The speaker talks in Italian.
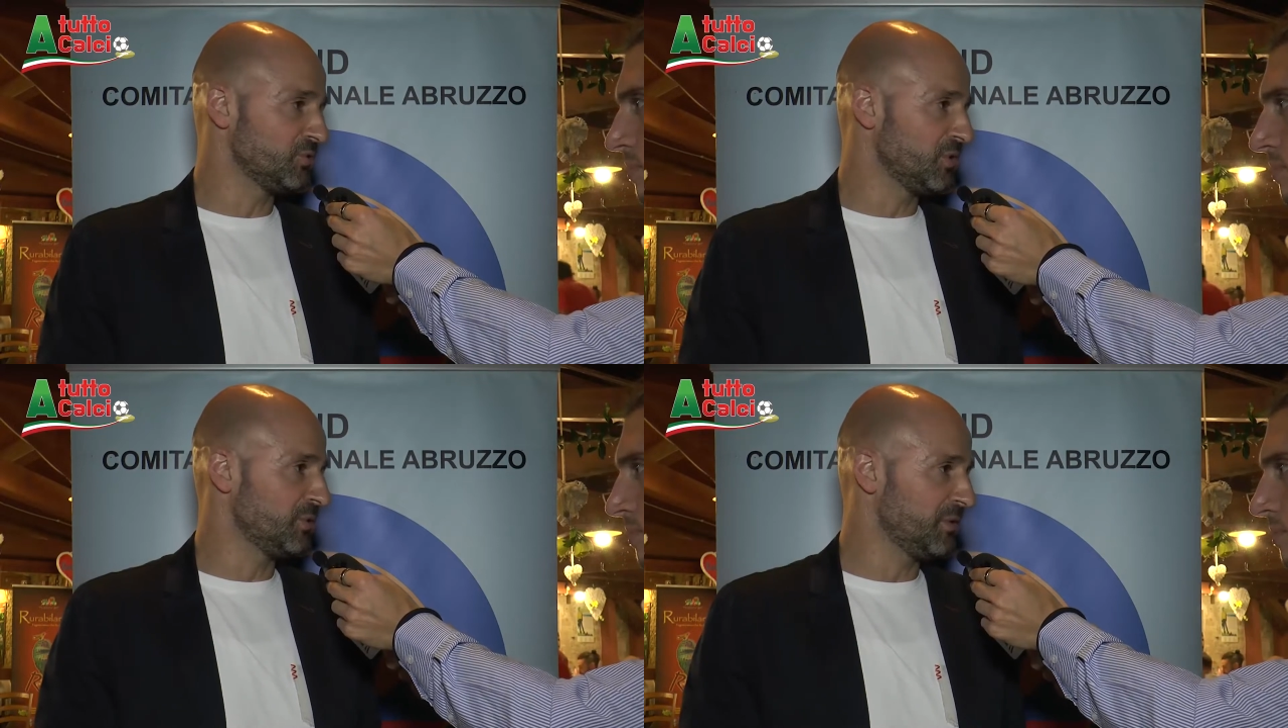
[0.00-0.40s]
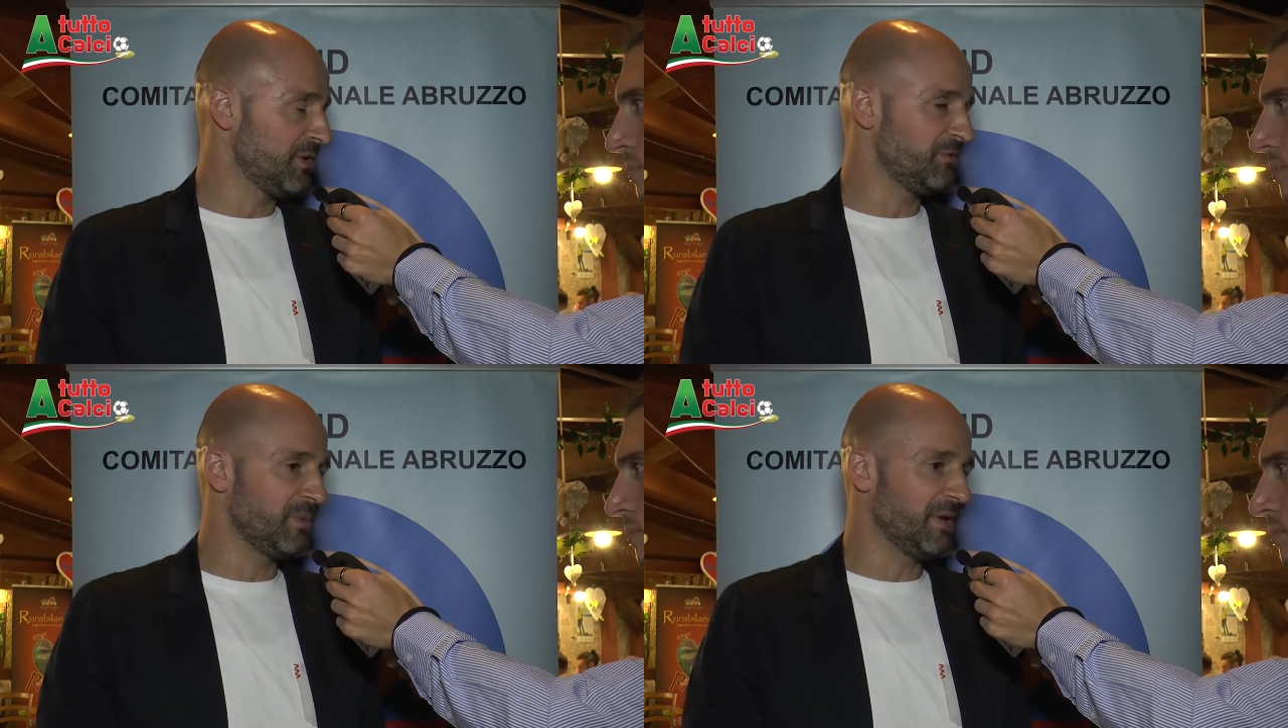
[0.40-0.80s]
giocatore di
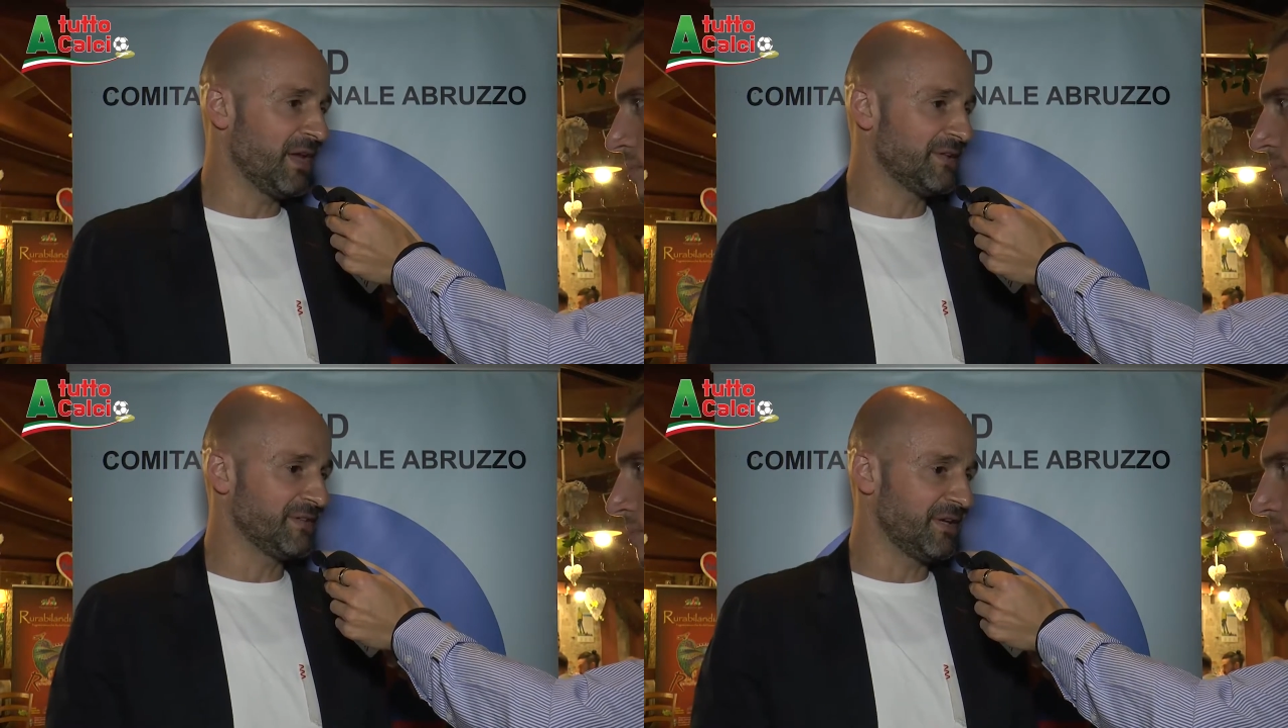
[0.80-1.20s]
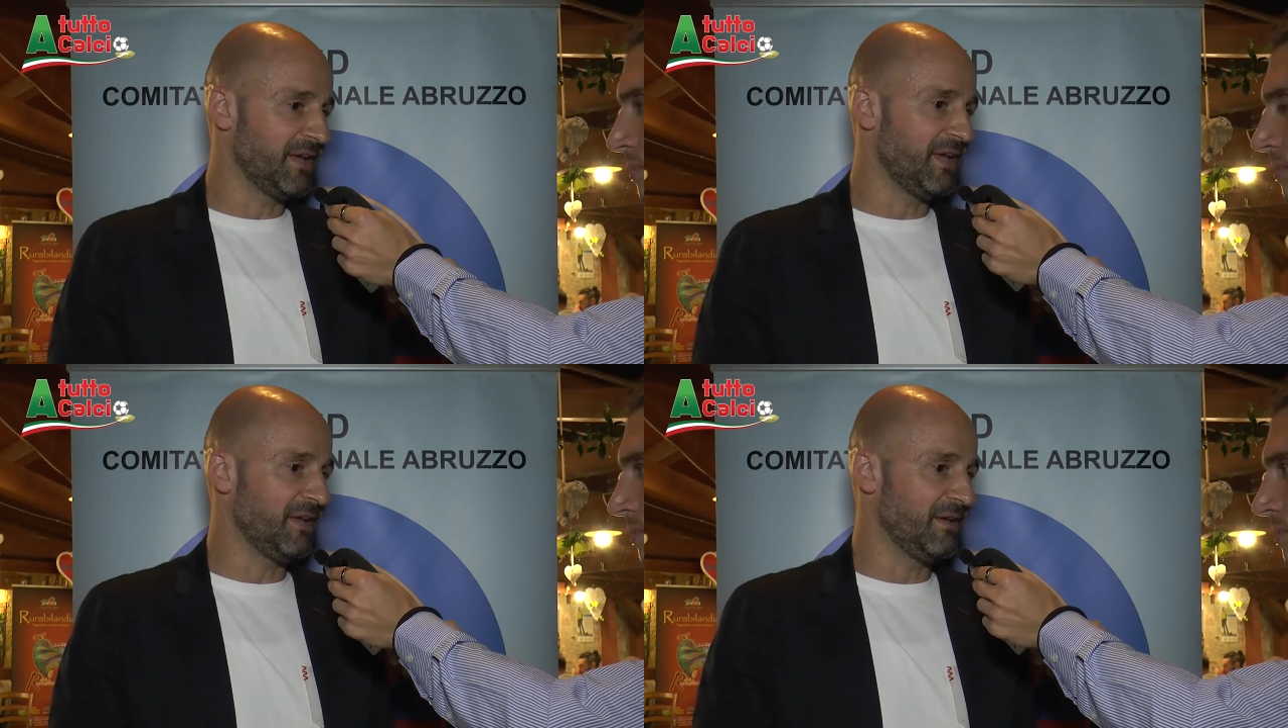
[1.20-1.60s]
esperienza
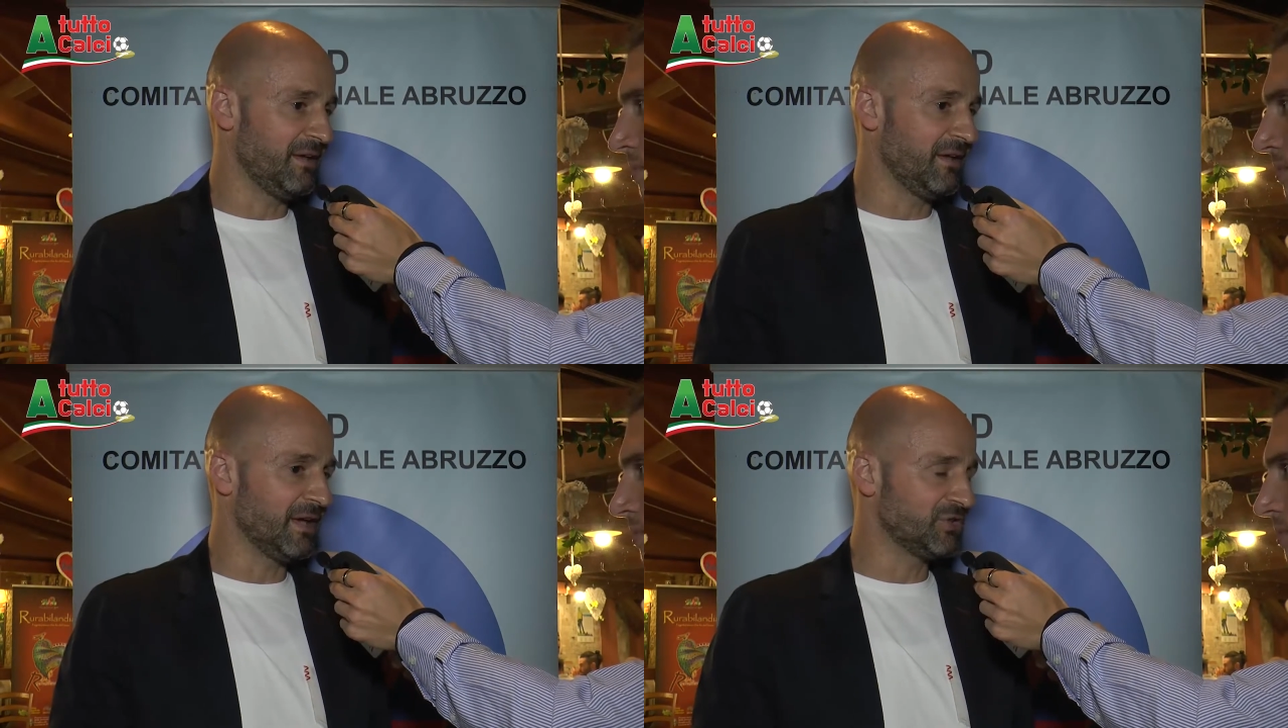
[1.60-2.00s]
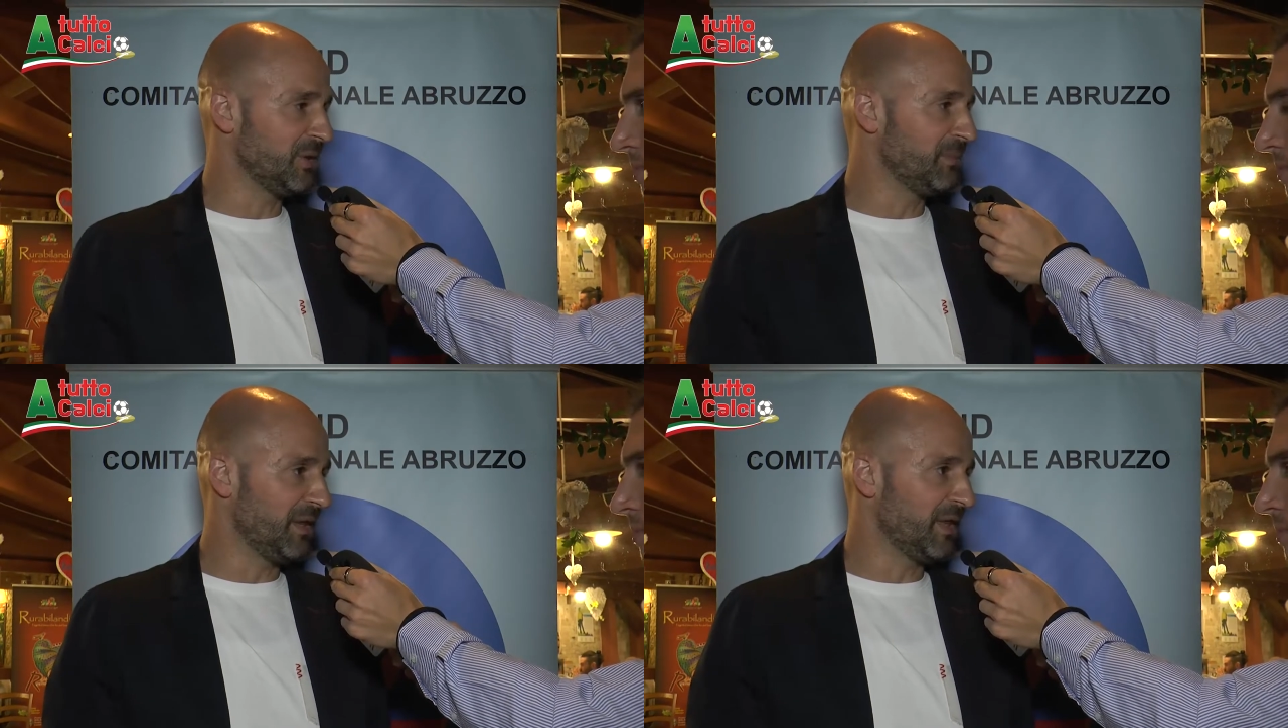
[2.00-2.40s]
che eh, ha
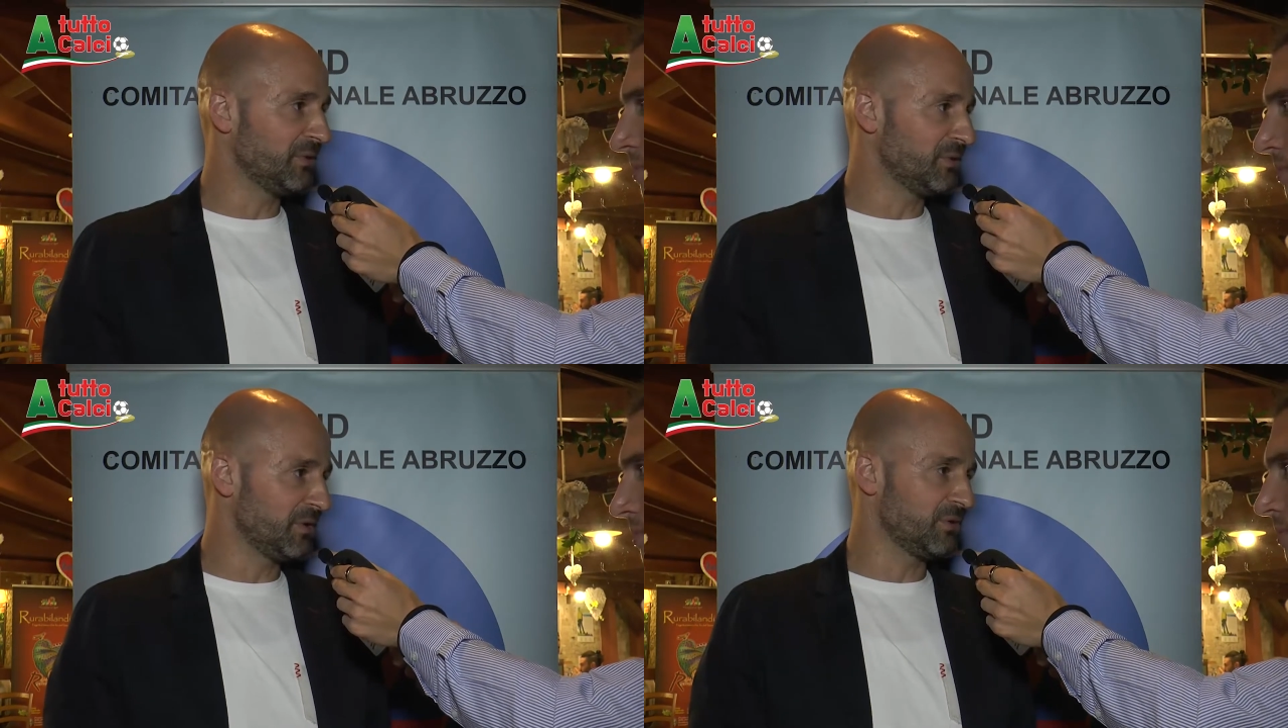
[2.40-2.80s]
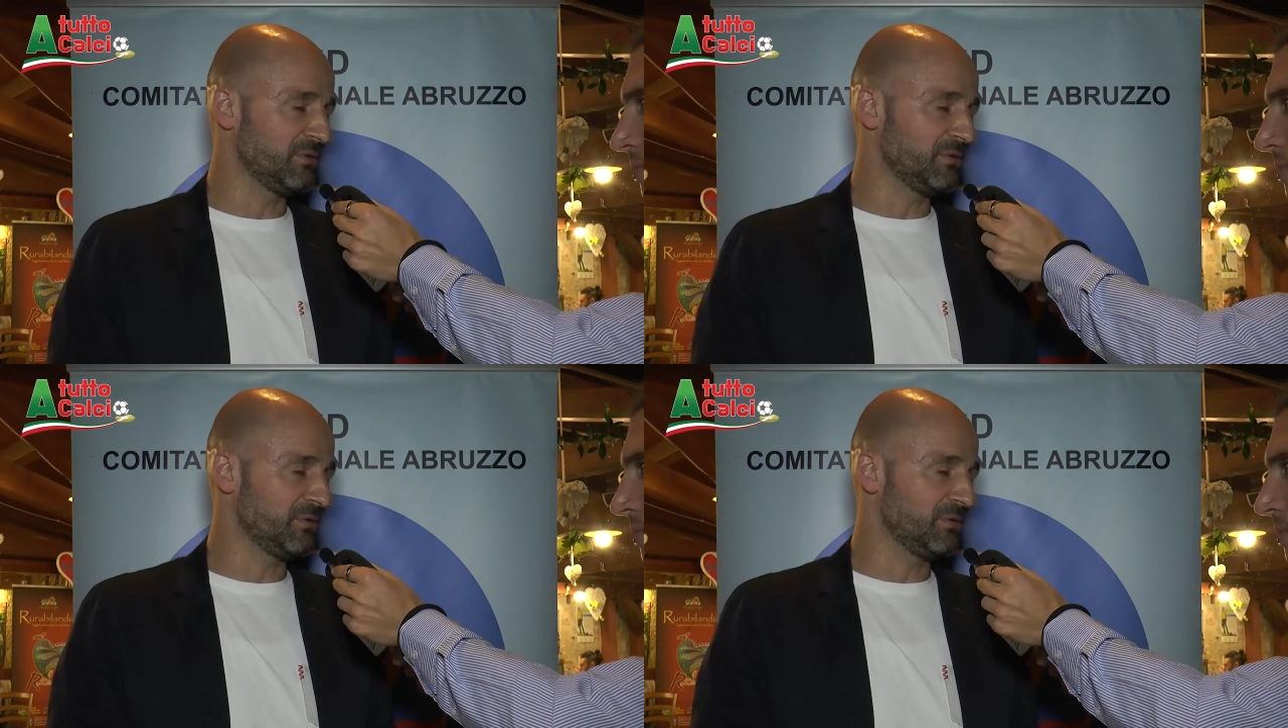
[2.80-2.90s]
già militato nel,